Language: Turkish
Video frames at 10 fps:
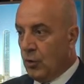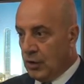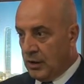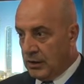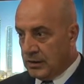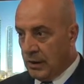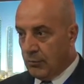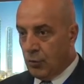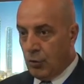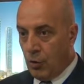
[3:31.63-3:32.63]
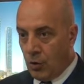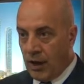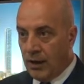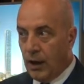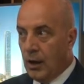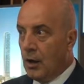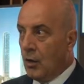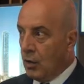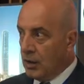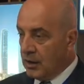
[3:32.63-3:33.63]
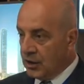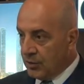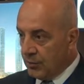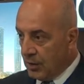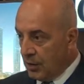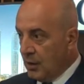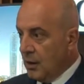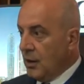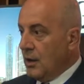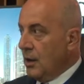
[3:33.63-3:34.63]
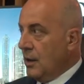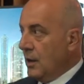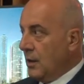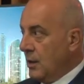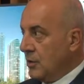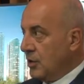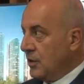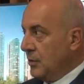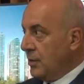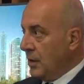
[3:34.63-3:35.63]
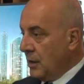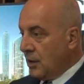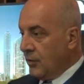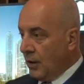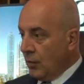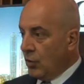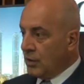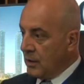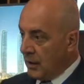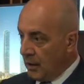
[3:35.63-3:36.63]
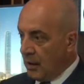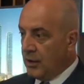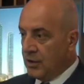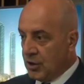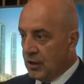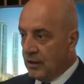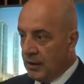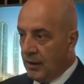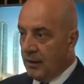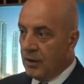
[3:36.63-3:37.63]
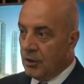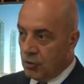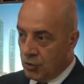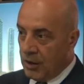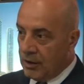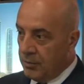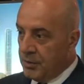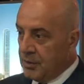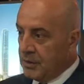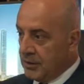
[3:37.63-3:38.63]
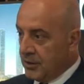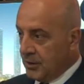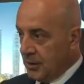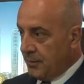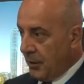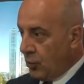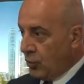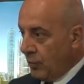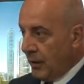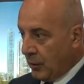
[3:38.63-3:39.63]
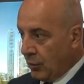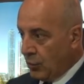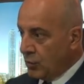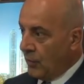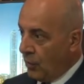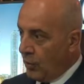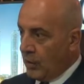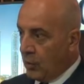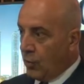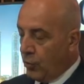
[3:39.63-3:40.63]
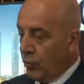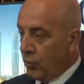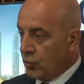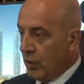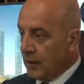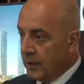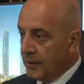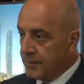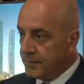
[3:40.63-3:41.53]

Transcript: O da en İstanbul Lokal. Onda da şimdi e, ciddi bir ilgi var. Orada da aynı şekilde süratli bir satış periyodu bekliyoruz ve öyle de görünüyor şu anda.